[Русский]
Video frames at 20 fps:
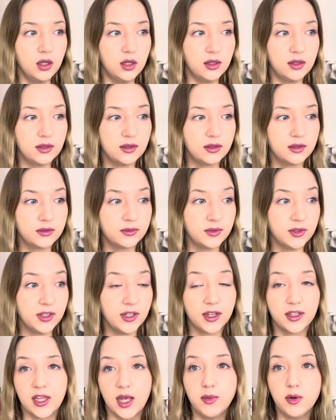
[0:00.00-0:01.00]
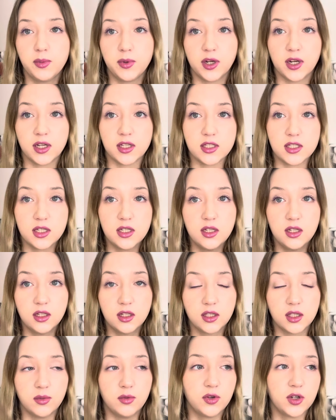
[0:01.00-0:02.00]
А, иногда мы приходили,
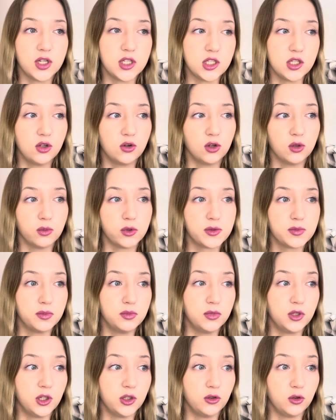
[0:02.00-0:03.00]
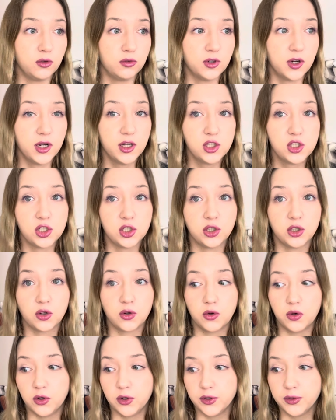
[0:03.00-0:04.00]
к нам выходил какой-нибудь молодой врач и
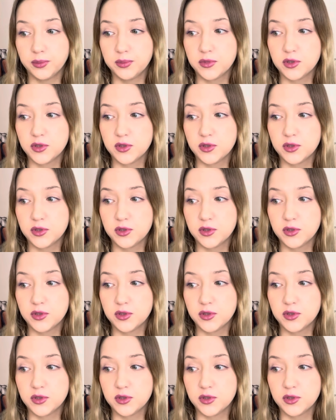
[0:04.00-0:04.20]
такой,